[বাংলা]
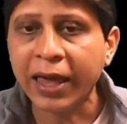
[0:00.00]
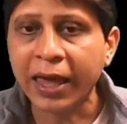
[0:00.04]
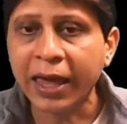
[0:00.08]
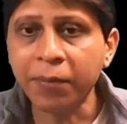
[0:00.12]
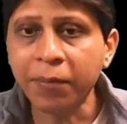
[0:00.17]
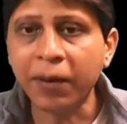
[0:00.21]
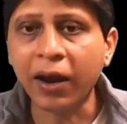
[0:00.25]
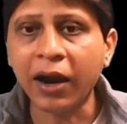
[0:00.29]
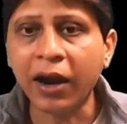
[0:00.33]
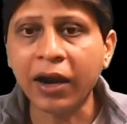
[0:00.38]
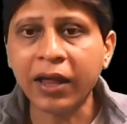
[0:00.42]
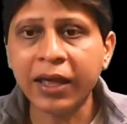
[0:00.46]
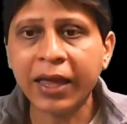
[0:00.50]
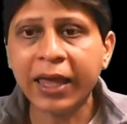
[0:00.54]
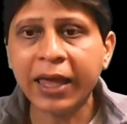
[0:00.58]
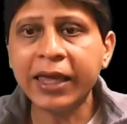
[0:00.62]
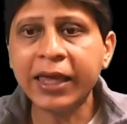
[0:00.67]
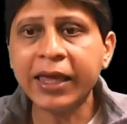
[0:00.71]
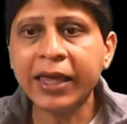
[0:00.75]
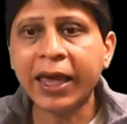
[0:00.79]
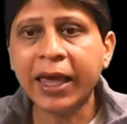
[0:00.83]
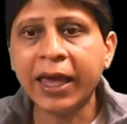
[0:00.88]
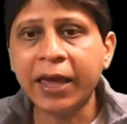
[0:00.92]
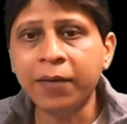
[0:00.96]
এবার এই
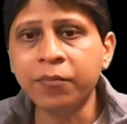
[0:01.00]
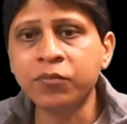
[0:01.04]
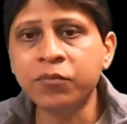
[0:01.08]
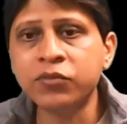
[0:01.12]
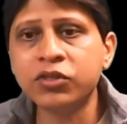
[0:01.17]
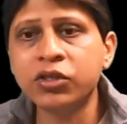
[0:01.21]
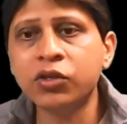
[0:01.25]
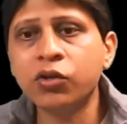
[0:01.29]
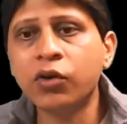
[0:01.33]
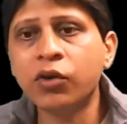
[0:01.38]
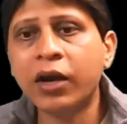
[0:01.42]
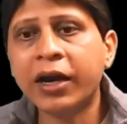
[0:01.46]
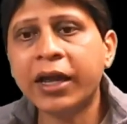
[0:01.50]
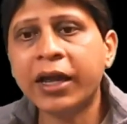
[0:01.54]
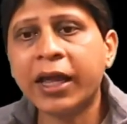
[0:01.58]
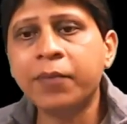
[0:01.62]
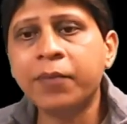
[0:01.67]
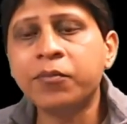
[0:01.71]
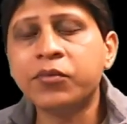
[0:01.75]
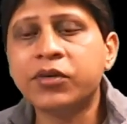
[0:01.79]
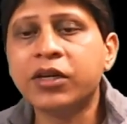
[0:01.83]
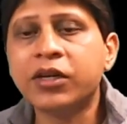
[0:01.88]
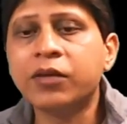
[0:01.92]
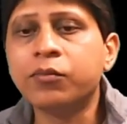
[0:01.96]
এম জিরো আর
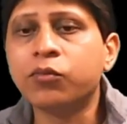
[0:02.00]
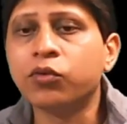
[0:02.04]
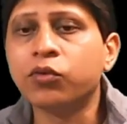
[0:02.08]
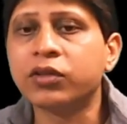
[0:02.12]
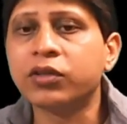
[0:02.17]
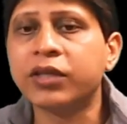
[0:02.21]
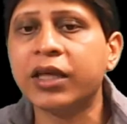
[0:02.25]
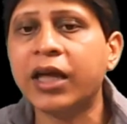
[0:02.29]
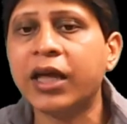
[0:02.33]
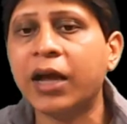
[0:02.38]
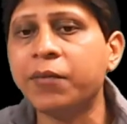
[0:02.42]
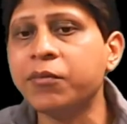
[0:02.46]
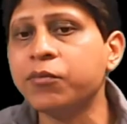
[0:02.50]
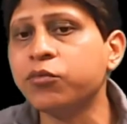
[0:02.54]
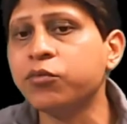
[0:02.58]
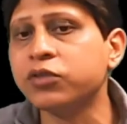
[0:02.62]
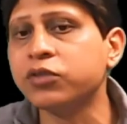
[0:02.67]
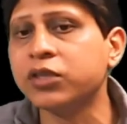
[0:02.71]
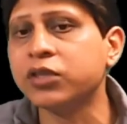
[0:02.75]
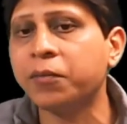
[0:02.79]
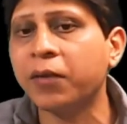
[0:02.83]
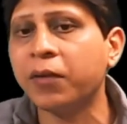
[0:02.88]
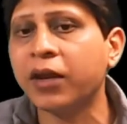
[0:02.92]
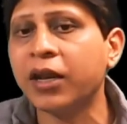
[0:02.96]
এমটির মধ্যে আমি
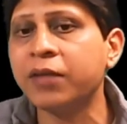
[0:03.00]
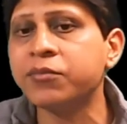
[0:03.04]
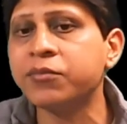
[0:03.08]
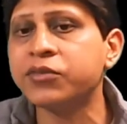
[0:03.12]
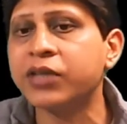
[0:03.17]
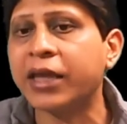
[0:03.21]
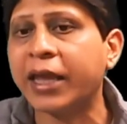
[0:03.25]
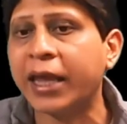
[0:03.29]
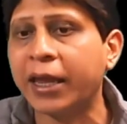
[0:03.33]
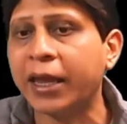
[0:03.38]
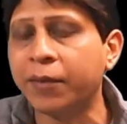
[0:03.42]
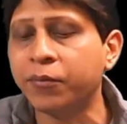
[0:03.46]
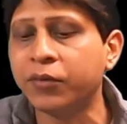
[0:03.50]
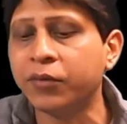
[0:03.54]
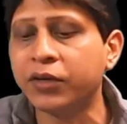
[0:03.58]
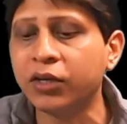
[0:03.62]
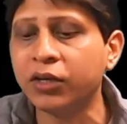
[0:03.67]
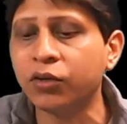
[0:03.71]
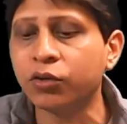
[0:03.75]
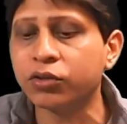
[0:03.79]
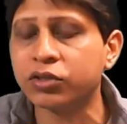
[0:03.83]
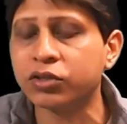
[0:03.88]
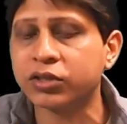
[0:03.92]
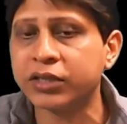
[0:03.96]
বুঝতে পারলাম যে এমটি
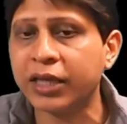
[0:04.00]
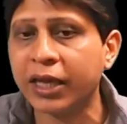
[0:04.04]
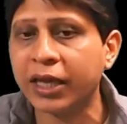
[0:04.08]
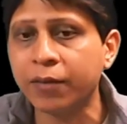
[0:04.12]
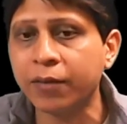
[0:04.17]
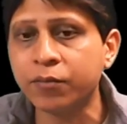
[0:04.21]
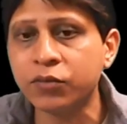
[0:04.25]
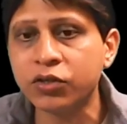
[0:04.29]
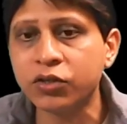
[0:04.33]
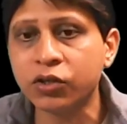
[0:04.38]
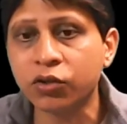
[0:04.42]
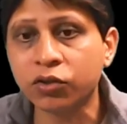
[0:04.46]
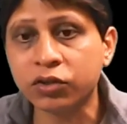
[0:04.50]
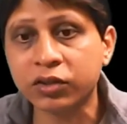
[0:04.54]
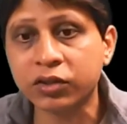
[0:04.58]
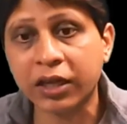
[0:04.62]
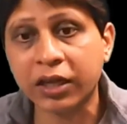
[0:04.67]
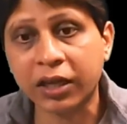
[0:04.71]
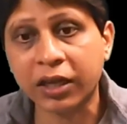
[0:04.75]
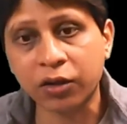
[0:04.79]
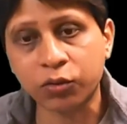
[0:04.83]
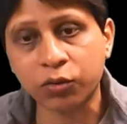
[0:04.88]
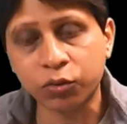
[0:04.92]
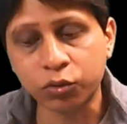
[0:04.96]
হচ্ছে এম জিরোর
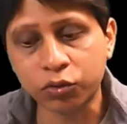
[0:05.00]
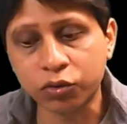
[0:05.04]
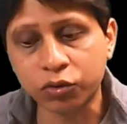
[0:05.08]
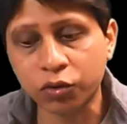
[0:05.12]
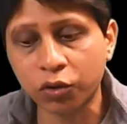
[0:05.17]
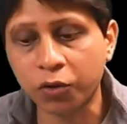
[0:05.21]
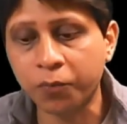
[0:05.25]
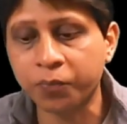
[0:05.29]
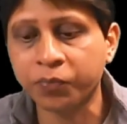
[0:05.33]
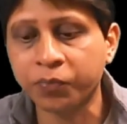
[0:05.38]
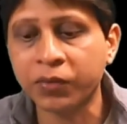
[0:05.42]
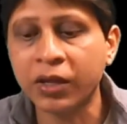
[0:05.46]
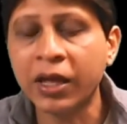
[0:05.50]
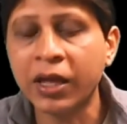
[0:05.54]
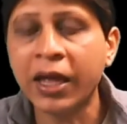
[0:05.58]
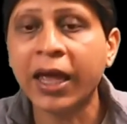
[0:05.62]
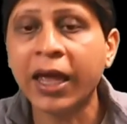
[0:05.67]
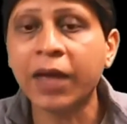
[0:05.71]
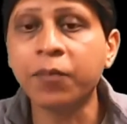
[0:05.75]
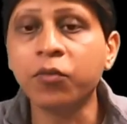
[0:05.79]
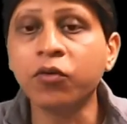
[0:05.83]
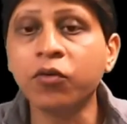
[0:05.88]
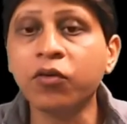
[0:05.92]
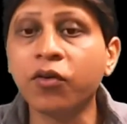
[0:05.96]
থেকে ক্ষুদ্র
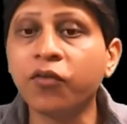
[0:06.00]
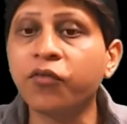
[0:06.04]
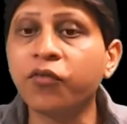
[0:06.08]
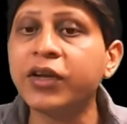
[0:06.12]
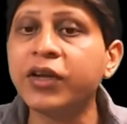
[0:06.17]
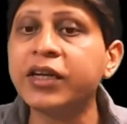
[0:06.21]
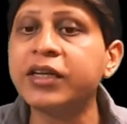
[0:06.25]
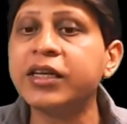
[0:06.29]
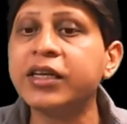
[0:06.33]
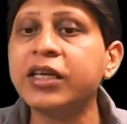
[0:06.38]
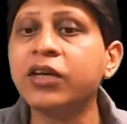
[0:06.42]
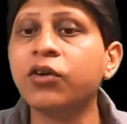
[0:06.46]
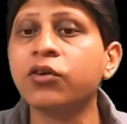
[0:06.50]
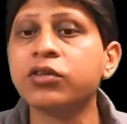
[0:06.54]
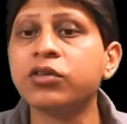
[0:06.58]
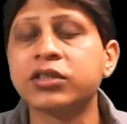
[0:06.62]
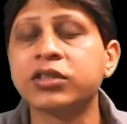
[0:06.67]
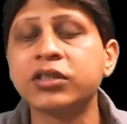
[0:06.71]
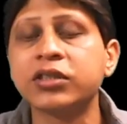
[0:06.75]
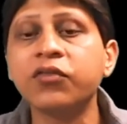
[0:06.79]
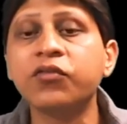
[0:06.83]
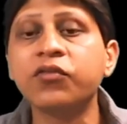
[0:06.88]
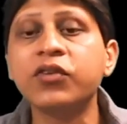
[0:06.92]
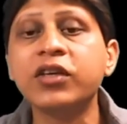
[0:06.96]
এবং ভিটি
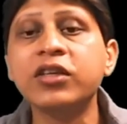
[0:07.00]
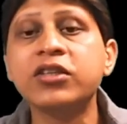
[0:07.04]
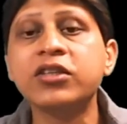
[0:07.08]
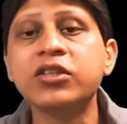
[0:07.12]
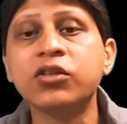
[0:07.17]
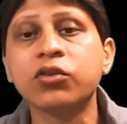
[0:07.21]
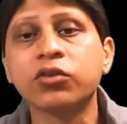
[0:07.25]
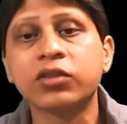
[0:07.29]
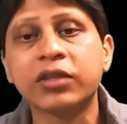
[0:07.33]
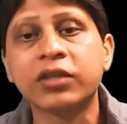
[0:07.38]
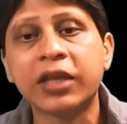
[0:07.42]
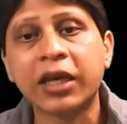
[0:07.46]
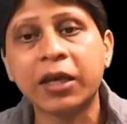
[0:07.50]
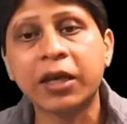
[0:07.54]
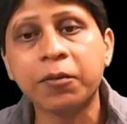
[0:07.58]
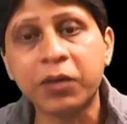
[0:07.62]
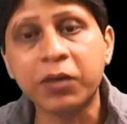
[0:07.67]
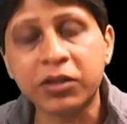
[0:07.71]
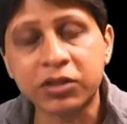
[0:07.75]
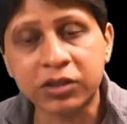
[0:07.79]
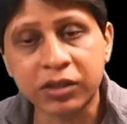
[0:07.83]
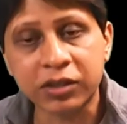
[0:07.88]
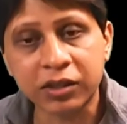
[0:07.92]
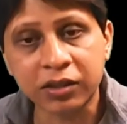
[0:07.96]
হচ্ছে ভি জিরোর থেকে
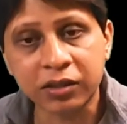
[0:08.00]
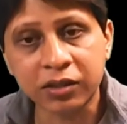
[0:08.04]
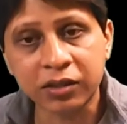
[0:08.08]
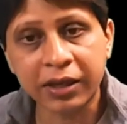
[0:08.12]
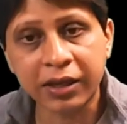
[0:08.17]
বেশি